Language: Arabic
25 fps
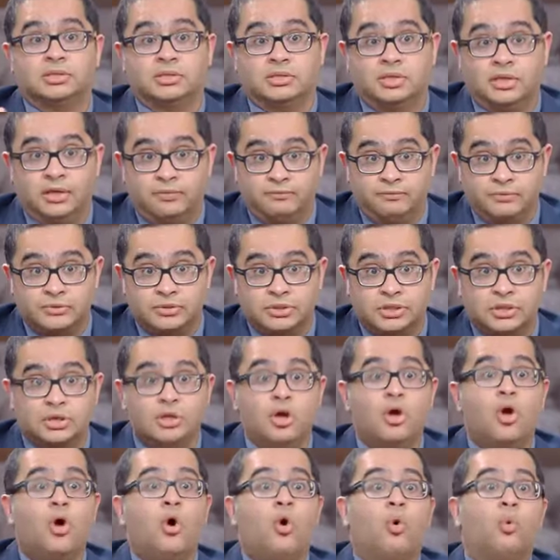التنفسي
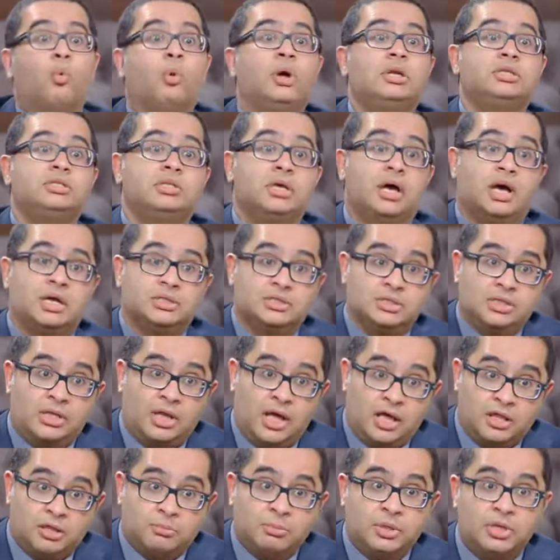والجهاز
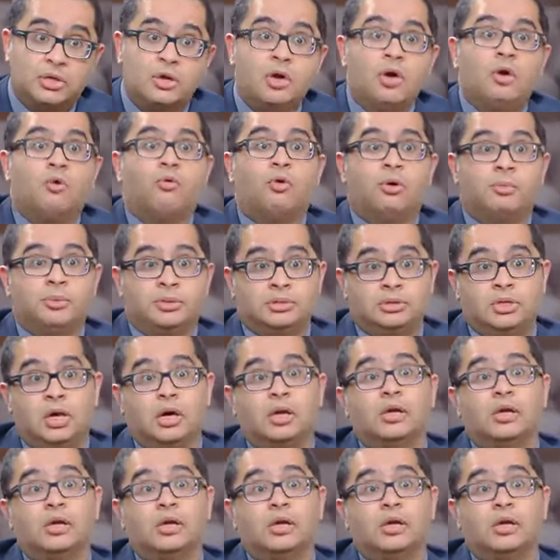الهضمي يعني دكتور ما